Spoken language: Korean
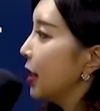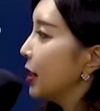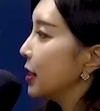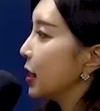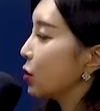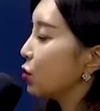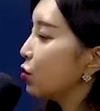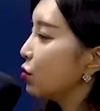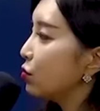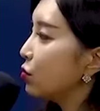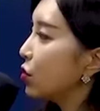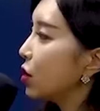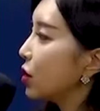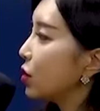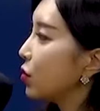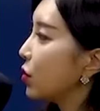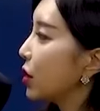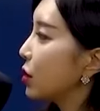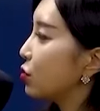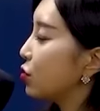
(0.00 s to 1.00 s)
자,
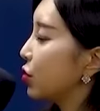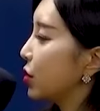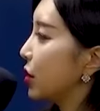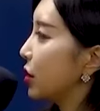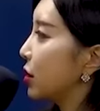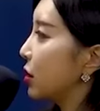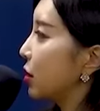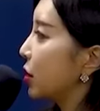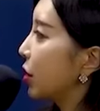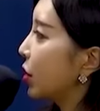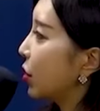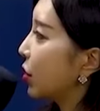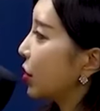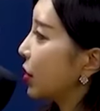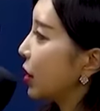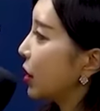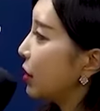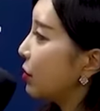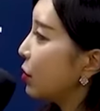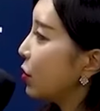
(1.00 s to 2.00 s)
군무원과 군인은요,
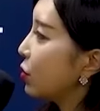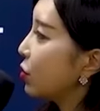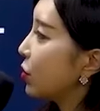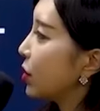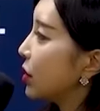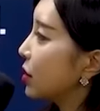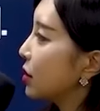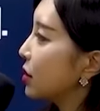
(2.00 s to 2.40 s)
임용과